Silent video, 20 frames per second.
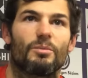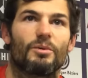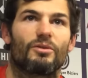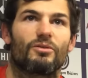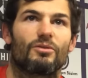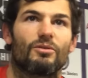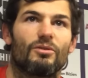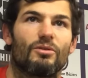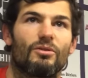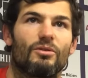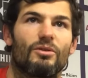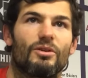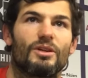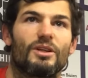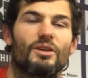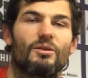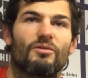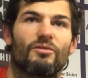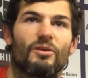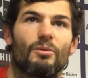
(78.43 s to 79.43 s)
parce qu'il
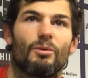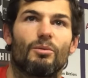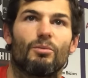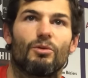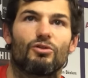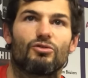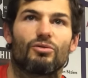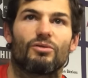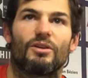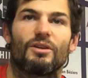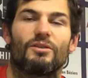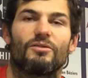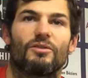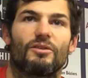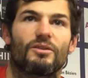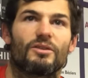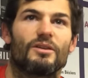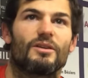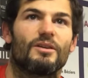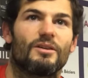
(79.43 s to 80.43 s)
y a vraiment de bonnes choses en
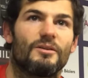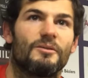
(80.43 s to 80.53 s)
défense